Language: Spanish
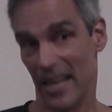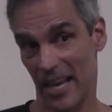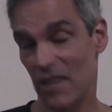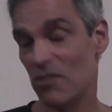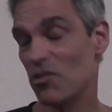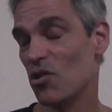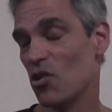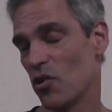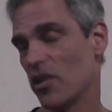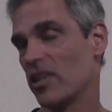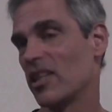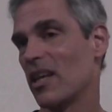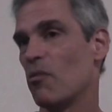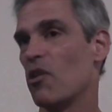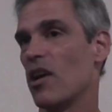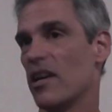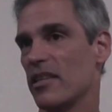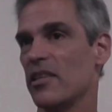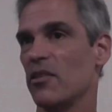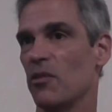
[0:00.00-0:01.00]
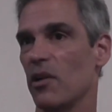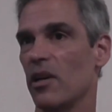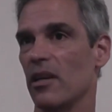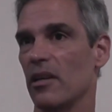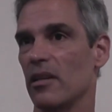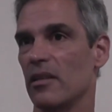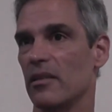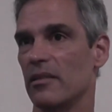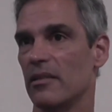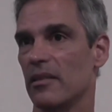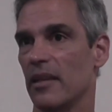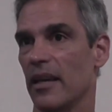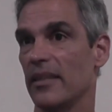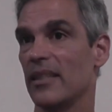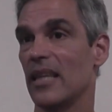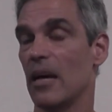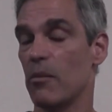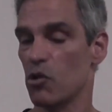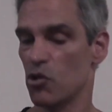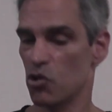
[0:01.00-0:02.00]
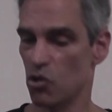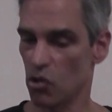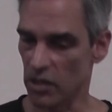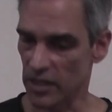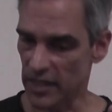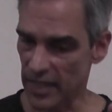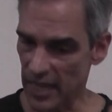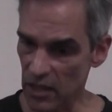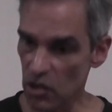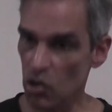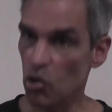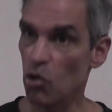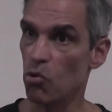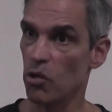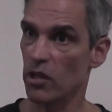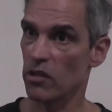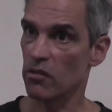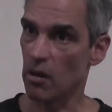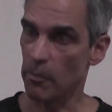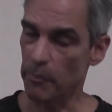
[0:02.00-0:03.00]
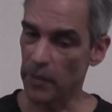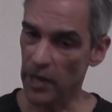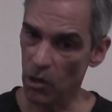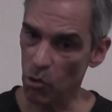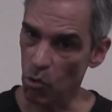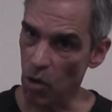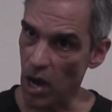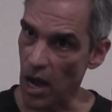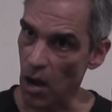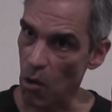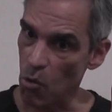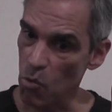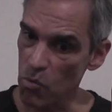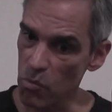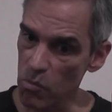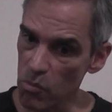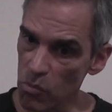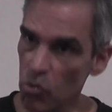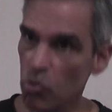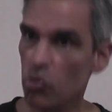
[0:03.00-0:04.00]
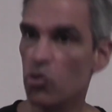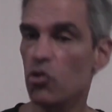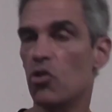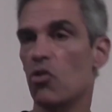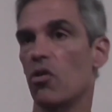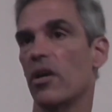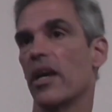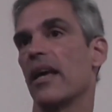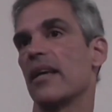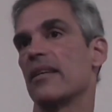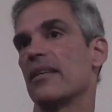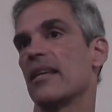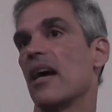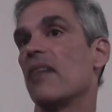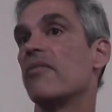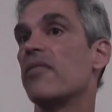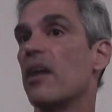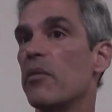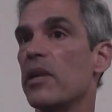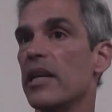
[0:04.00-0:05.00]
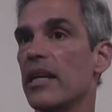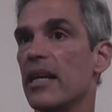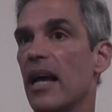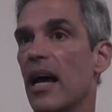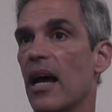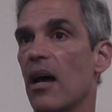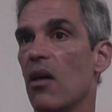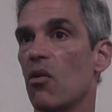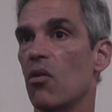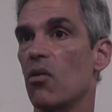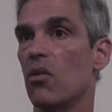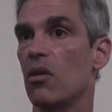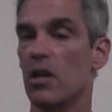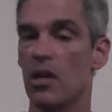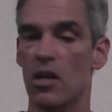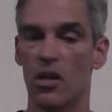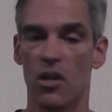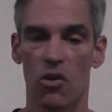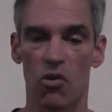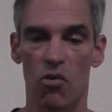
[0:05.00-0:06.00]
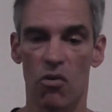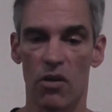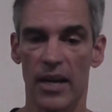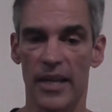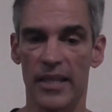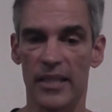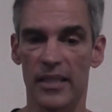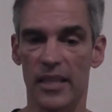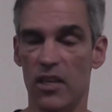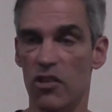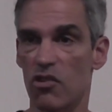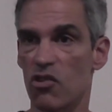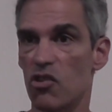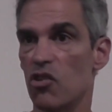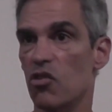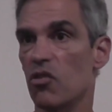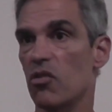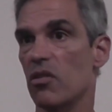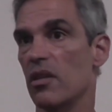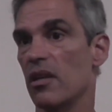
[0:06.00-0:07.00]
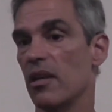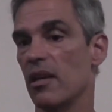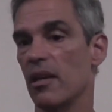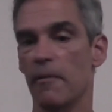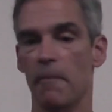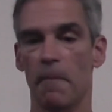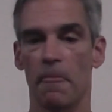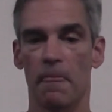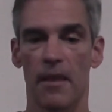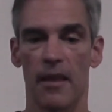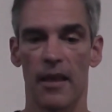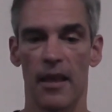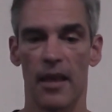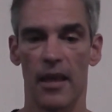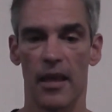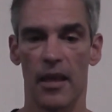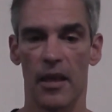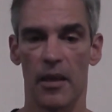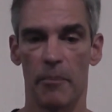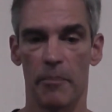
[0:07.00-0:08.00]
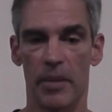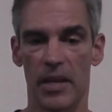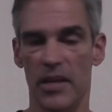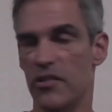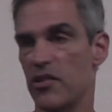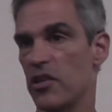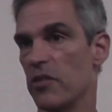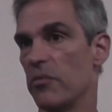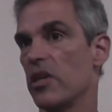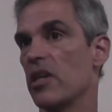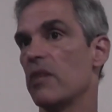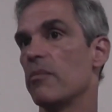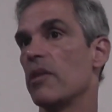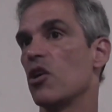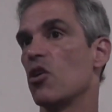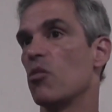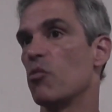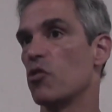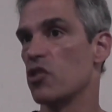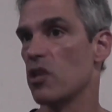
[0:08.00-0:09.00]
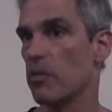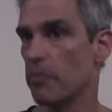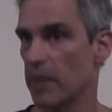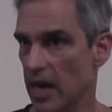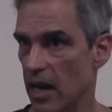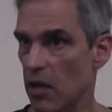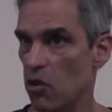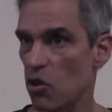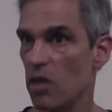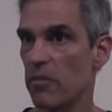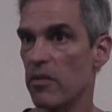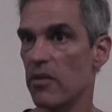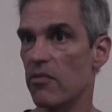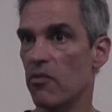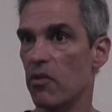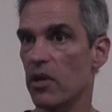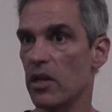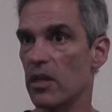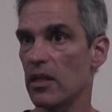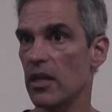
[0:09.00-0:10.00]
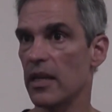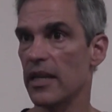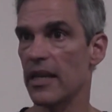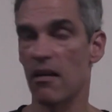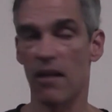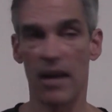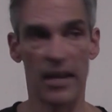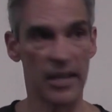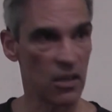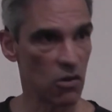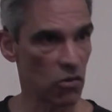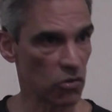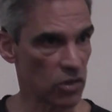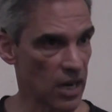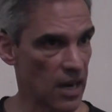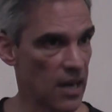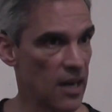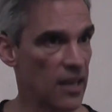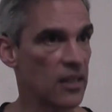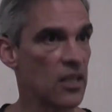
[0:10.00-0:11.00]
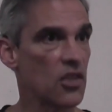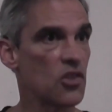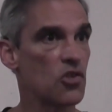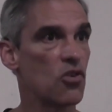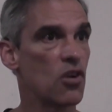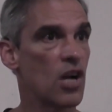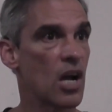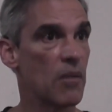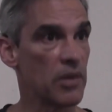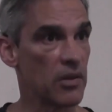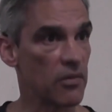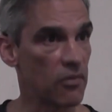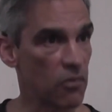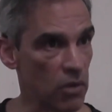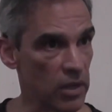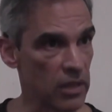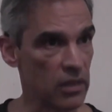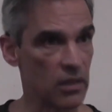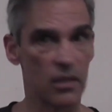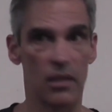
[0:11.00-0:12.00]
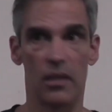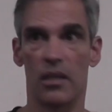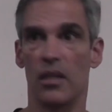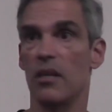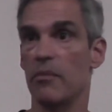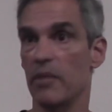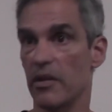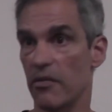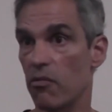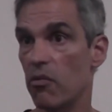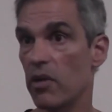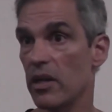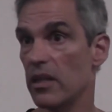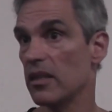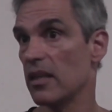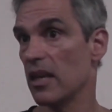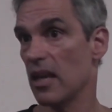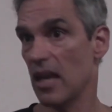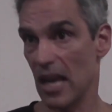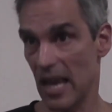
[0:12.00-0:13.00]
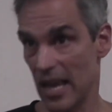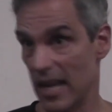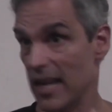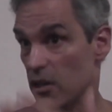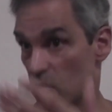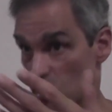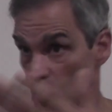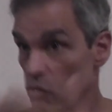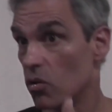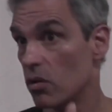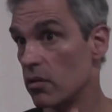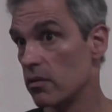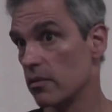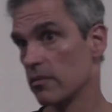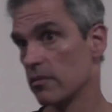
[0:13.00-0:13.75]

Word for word: Eso es lo que estamos haciendo aquí. Estamos soltando nuestro apego a un mundo que se ha fabricado con la intención de eh, percibirme como separado de mi fuente y ahora quiero traer la atención a mi fuente. Y mi fuente eres tú,